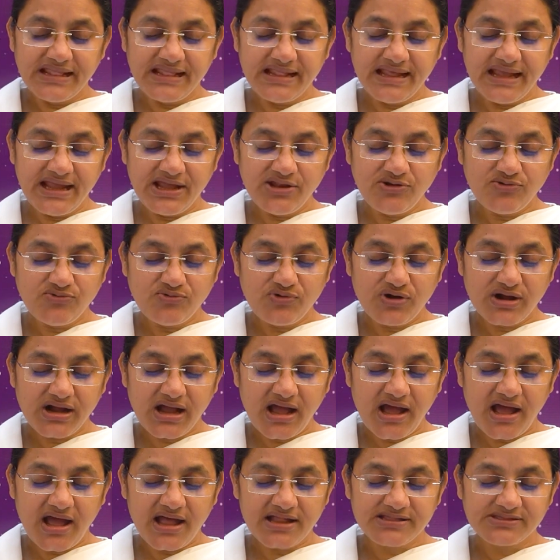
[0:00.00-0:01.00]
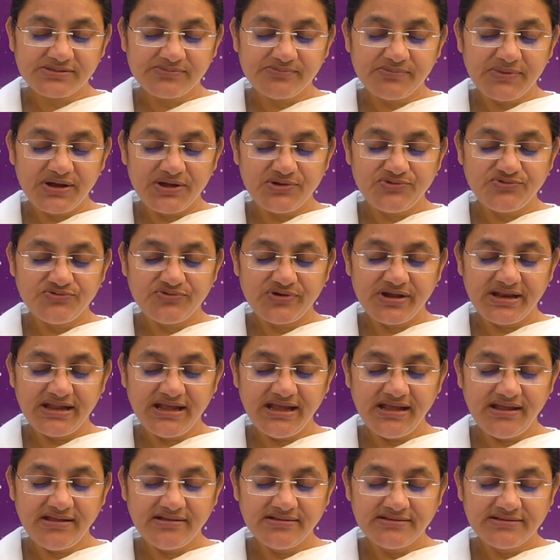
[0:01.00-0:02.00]
నేను ఒక ఆత్మను
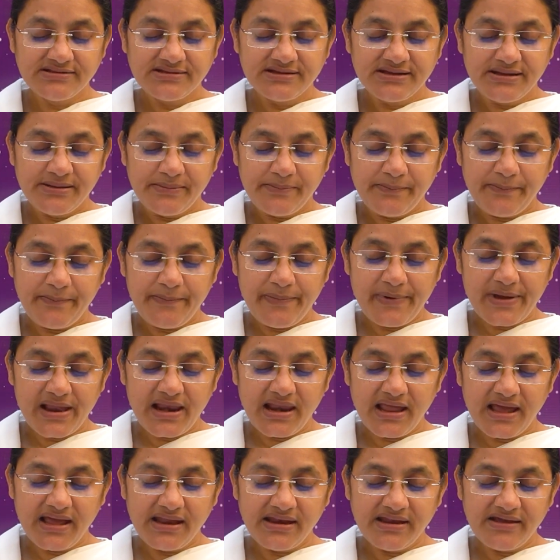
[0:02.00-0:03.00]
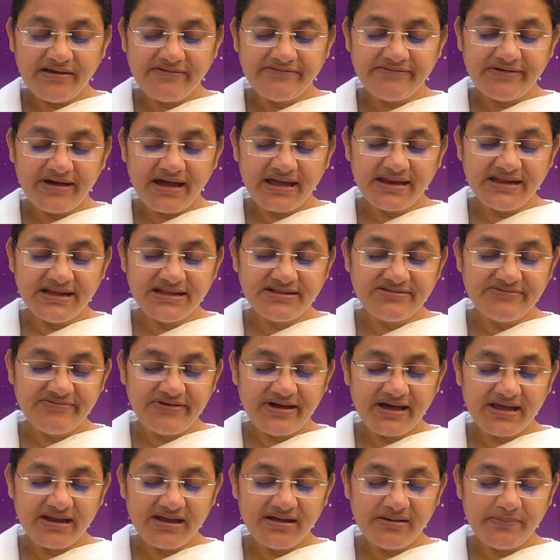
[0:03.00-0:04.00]
అని ఫలానా వారి
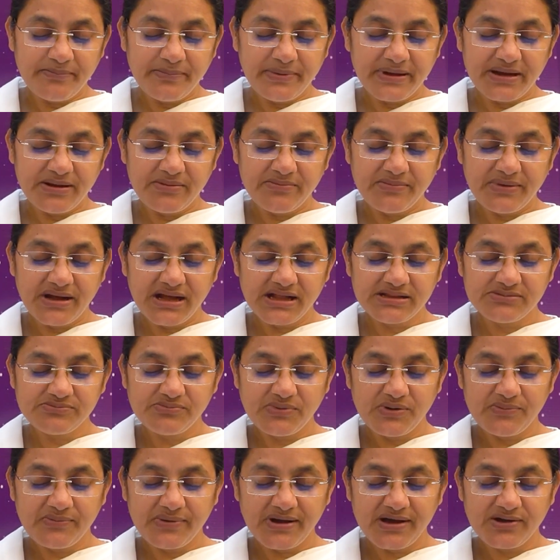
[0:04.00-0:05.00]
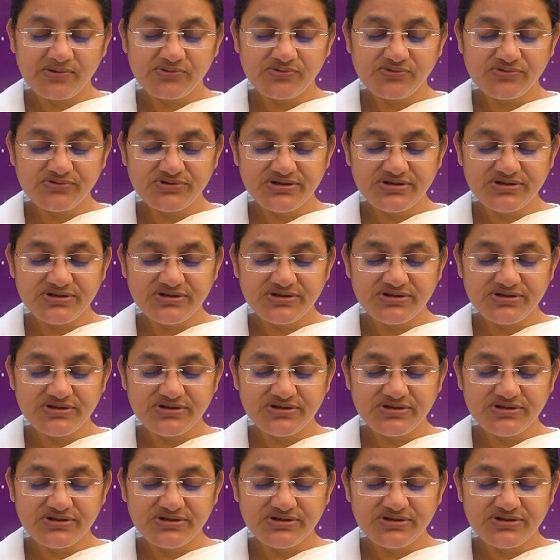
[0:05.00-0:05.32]
ద్వారా పరమాత్మ మాకు